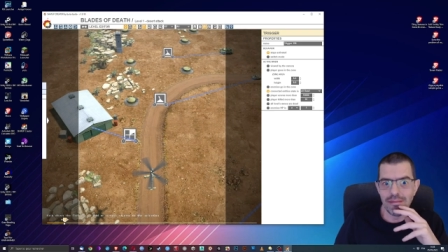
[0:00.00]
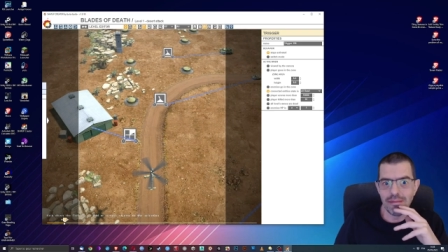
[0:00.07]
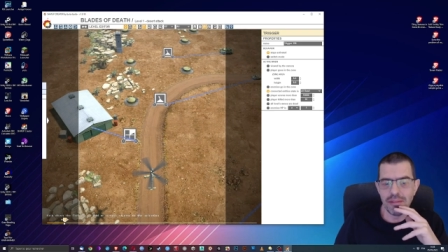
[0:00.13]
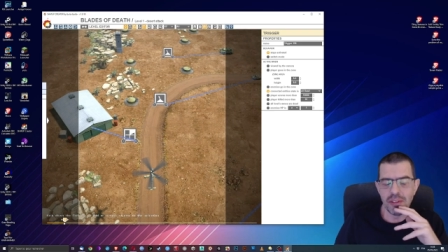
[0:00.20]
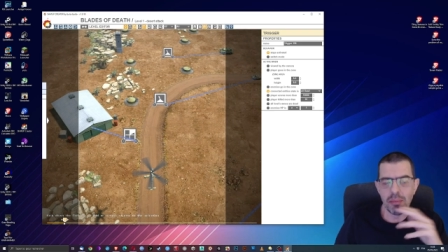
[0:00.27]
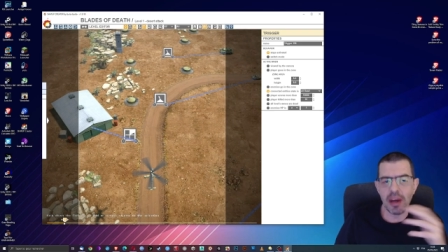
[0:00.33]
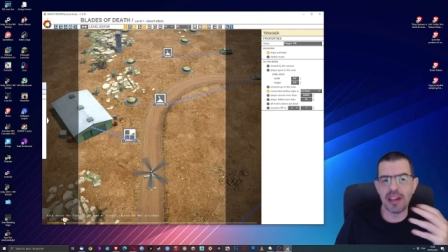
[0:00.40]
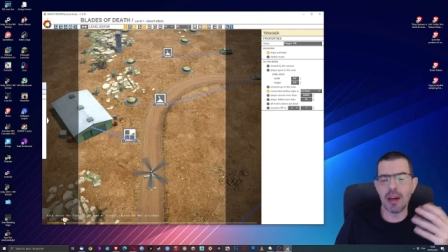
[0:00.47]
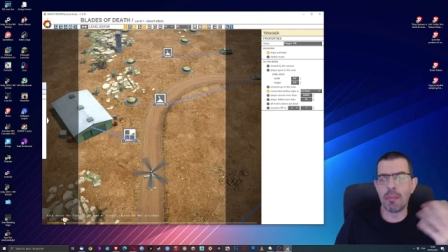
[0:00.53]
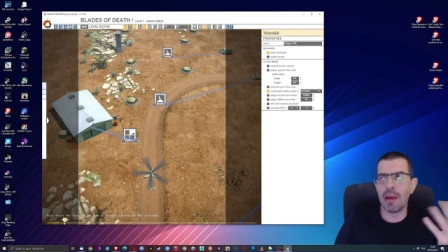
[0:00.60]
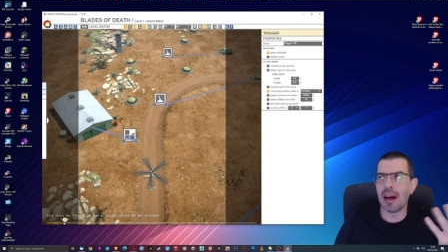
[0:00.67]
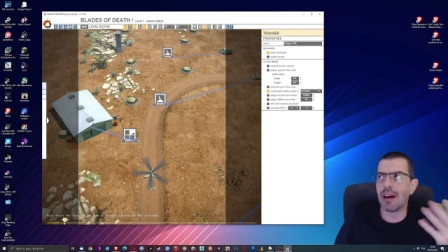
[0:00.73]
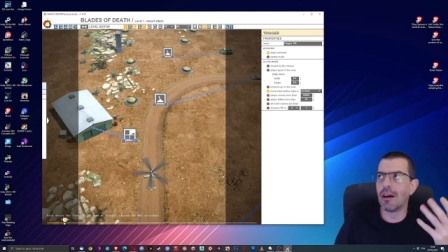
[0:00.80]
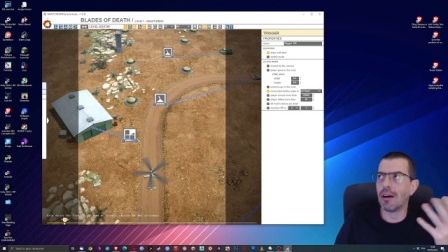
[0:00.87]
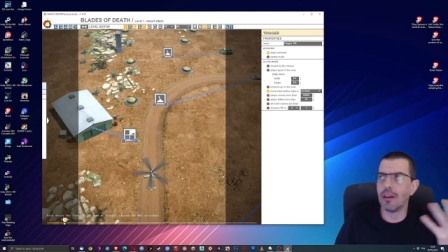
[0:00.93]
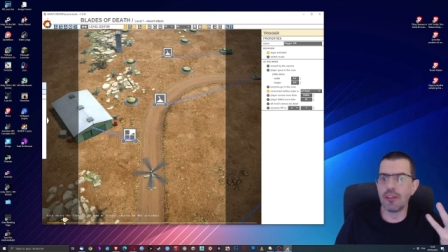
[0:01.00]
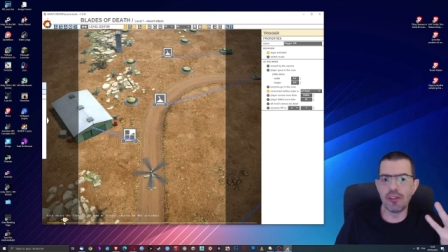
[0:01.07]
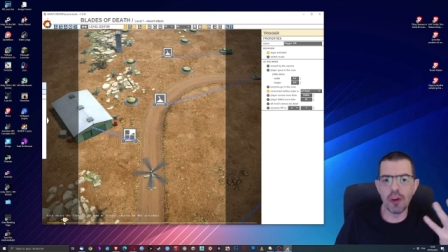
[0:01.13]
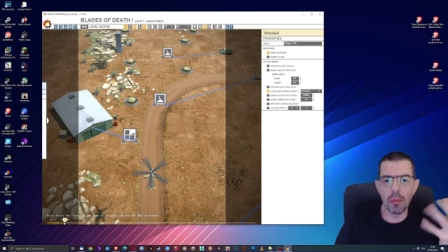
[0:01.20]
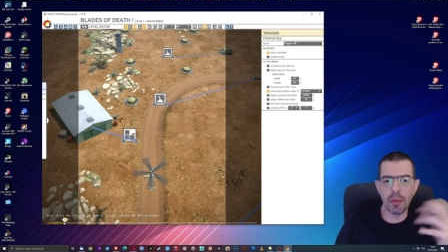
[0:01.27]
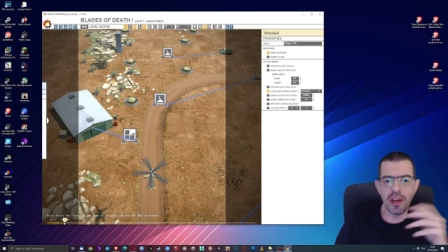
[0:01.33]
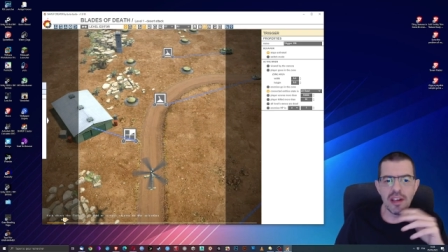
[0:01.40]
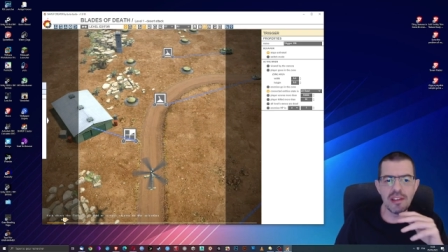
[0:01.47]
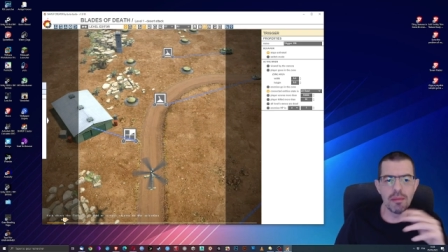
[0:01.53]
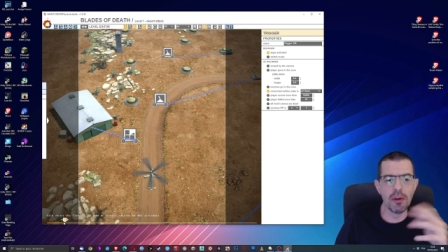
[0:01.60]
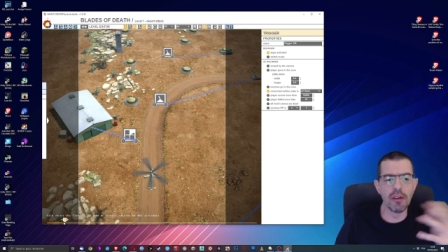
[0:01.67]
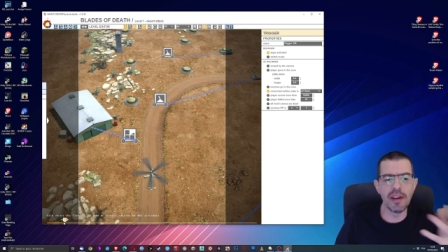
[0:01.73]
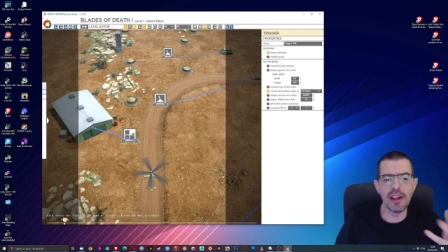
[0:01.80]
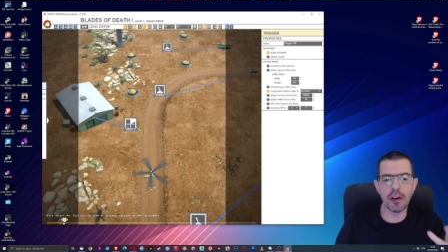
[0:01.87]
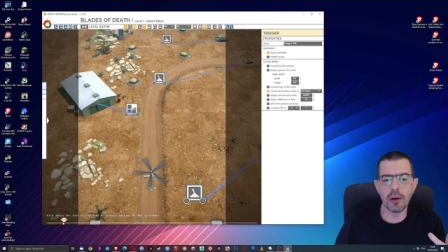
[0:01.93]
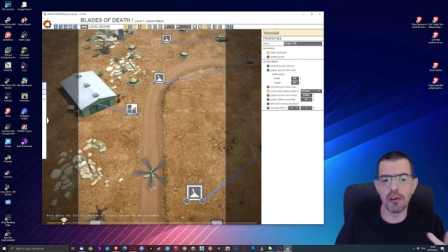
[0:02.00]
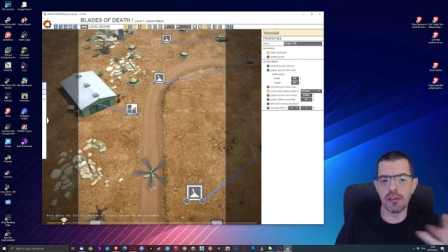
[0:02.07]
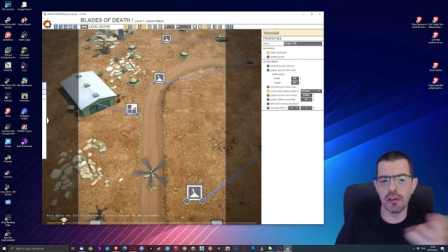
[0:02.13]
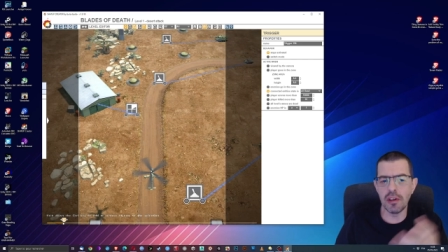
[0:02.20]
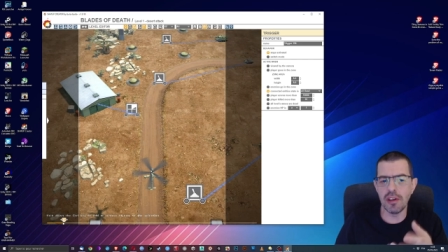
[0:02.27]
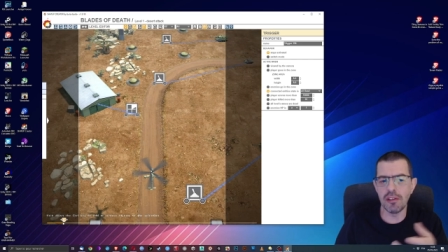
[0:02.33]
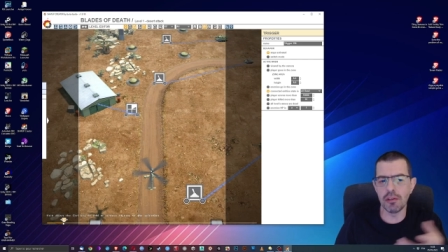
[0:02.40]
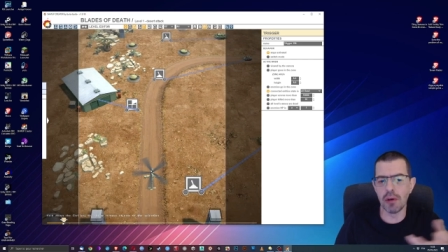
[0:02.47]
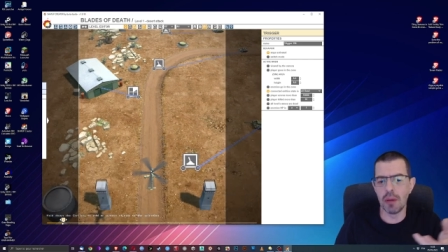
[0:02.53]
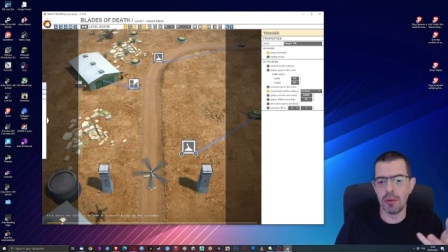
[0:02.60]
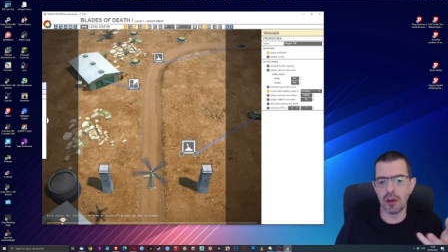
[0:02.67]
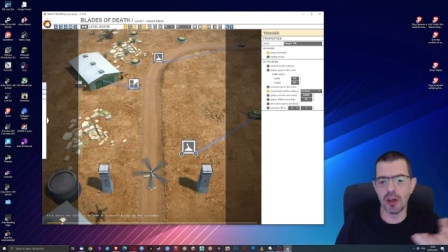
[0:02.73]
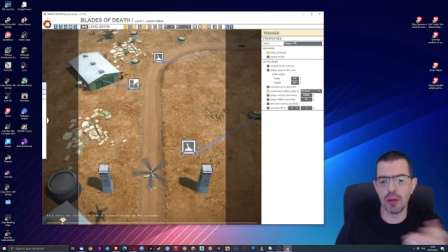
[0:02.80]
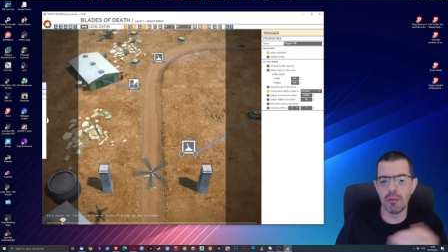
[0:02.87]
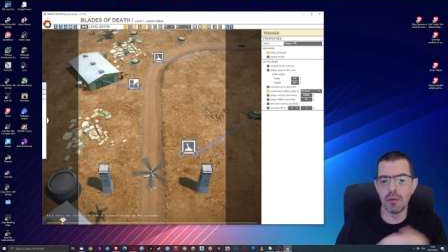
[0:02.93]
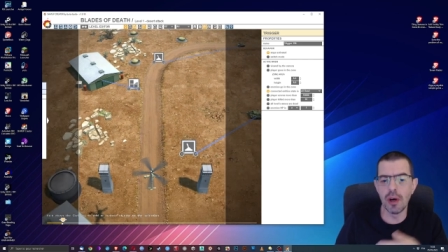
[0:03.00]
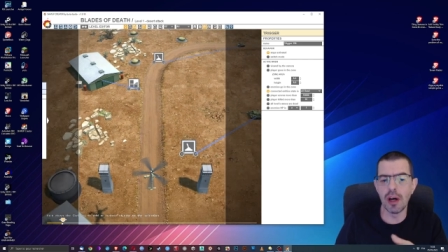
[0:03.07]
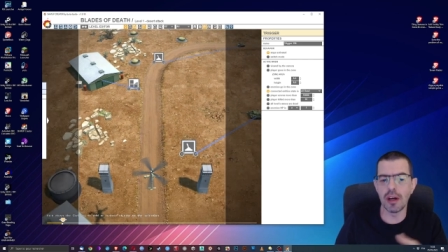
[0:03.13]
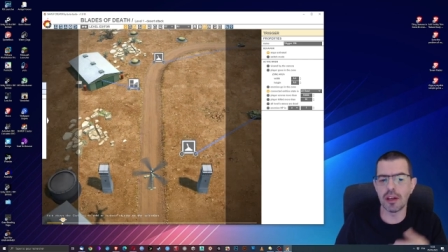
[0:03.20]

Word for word: C'est pas qu'il n'y a pas grande surprise, mais on va dire que ceux qui sont un peu comme moi,